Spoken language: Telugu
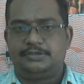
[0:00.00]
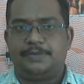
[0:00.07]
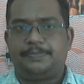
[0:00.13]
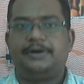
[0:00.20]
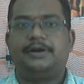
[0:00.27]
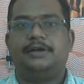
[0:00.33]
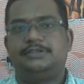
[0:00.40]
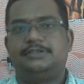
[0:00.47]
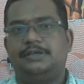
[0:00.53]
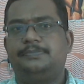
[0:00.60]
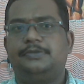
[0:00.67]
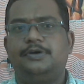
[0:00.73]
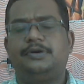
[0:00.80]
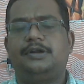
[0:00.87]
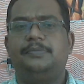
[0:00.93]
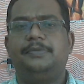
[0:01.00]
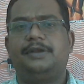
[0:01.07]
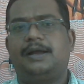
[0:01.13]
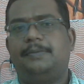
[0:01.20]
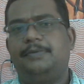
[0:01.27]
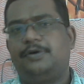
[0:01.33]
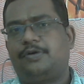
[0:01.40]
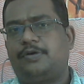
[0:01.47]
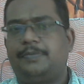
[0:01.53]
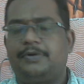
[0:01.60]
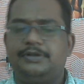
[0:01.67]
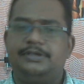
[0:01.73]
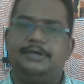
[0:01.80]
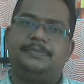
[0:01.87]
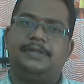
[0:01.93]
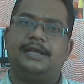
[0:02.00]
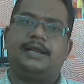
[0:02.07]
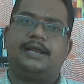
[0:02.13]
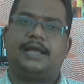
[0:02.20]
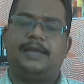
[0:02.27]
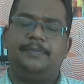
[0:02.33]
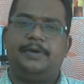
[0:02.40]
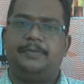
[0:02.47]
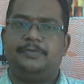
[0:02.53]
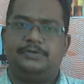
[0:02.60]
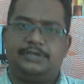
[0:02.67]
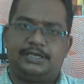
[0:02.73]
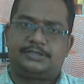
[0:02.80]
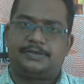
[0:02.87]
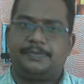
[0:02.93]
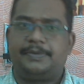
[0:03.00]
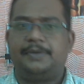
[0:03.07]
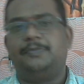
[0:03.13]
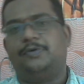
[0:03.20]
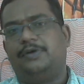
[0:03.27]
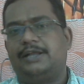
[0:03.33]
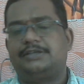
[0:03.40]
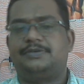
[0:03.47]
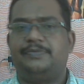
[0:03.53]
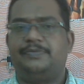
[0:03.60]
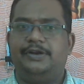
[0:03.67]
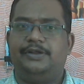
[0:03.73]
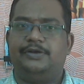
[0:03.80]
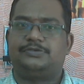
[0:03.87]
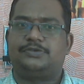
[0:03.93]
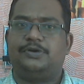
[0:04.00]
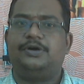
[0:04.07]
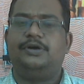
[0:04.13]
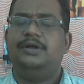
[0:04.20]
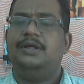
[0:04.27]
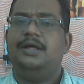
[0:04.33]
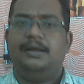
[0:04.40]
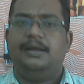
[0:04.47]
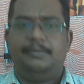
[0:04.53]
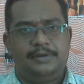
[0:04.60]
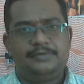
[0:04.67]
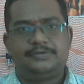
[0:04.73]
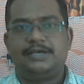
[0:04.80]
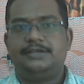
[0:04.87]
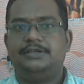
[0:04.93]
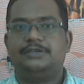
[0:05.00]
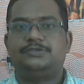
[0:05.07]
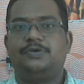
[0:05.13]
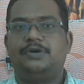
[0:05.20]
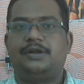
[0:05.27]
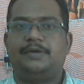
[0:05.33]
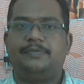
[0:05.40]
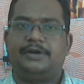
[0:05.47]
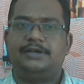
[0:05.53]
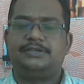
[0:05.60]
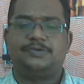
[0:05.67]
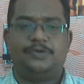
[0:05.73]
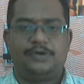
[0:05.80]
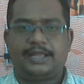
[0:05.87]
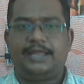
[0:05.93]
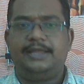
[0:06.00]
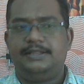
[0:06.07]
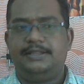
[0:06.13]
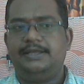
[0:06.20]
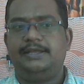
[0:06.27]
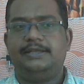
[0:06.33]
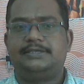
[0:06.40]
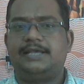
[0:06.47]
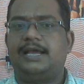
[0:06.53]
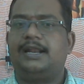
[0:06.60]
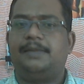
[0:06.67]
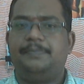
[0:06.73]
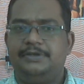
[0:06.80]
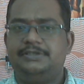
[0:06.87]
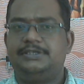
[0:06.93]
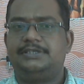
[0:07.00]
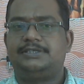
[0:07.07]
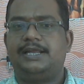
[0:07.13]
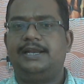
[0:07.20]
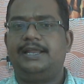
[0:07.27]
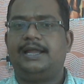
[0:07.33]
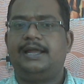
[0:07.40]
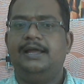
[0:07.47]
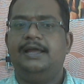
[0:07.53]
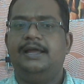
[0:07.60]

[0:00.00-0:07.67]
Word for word: చెప్పిన చెప్తూ ఉంటాం మీరు కమెంట్ రూపంలో చెప్తే కనుక మేము జస్ట్ మేము నెక్స్ట్ వీడియోస్లో మేము సరి చేసుకుంటాం ఫ్రెండ్స్ ఓకే ఇది ఈసారి నా బిజినెస్ ఐడియా